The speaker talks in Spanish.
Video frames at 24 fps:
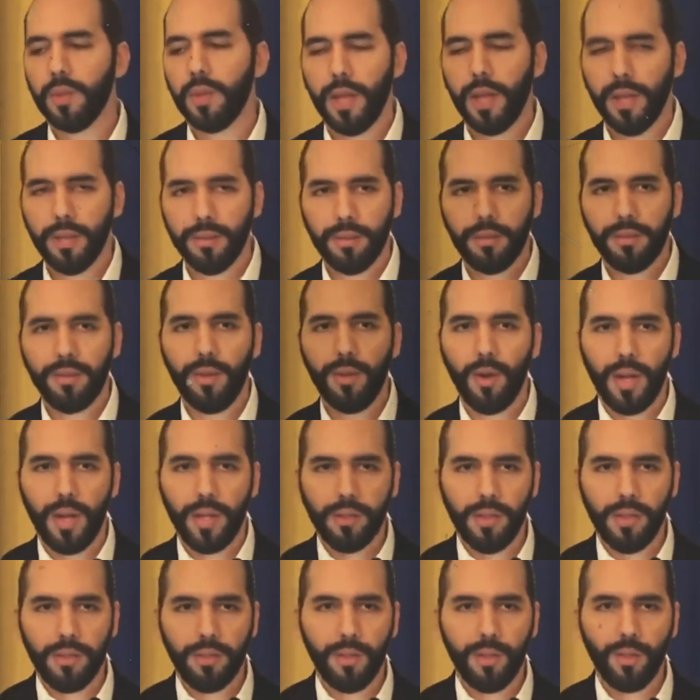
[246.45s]
que es lo
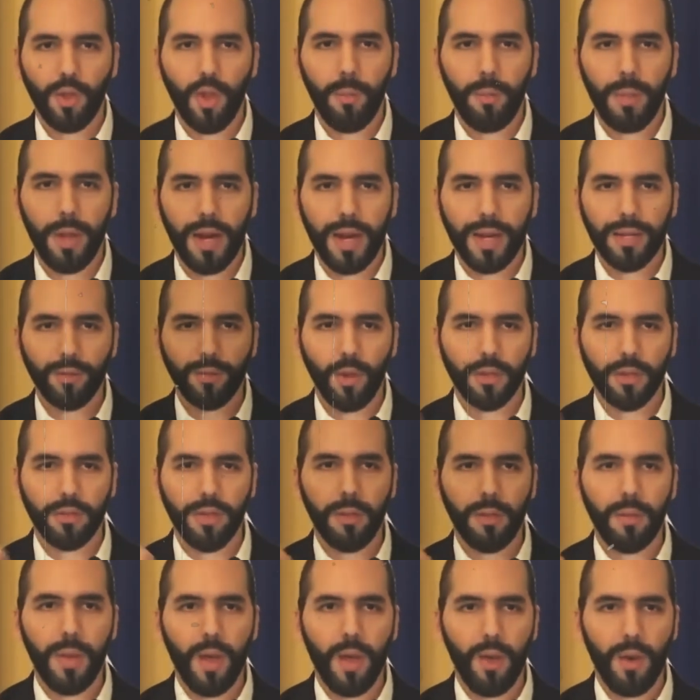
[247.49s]
que se asignó para gastos
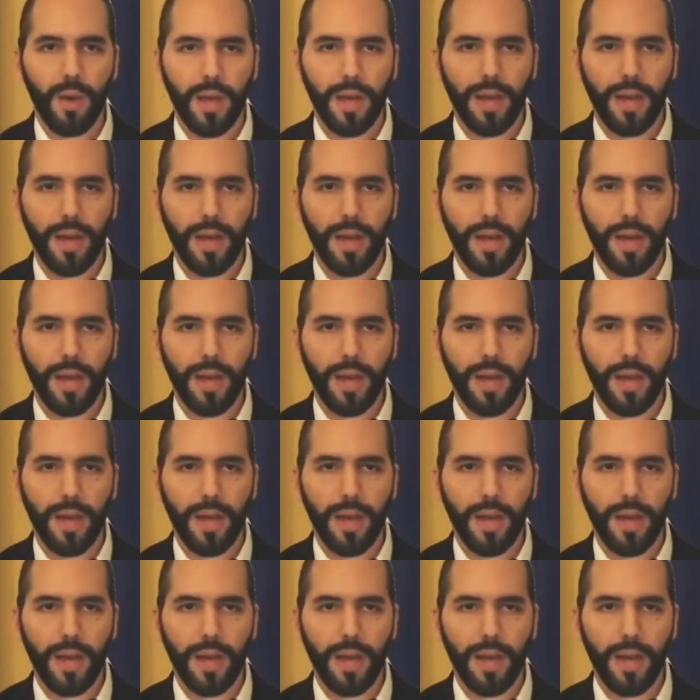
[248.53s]
reservados